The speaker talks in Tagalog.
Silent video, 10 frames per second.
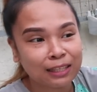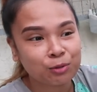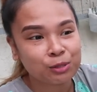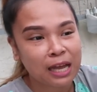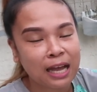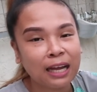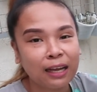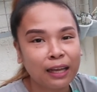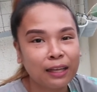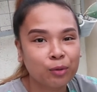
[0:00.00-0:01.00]
dito sa
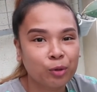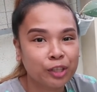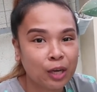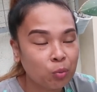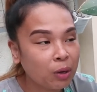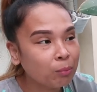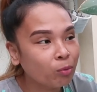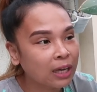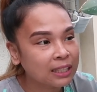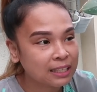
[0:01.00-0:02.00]
akin or dalawang
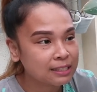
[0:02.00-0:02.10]
buwan.